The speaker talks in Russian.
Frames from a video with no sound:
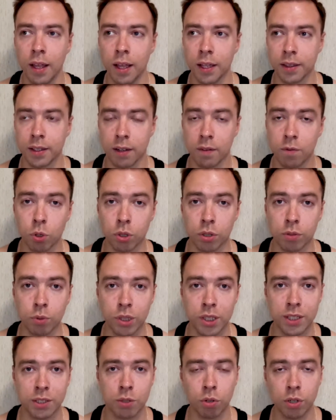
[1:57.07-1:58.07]
Так вот, вот
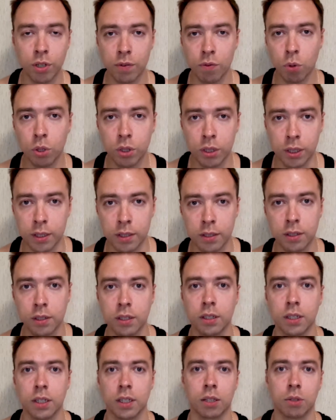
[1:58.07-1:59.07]
эти углеводы,
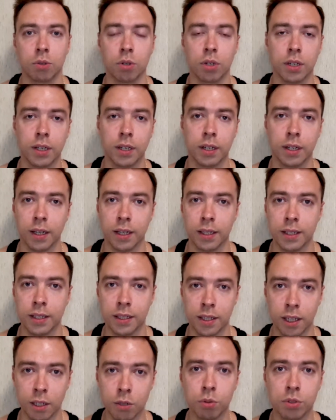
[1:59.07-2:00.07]
которые и
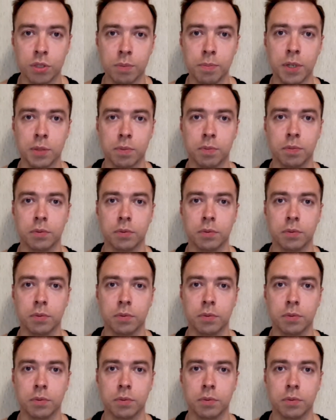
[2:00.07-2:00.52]
дают тебе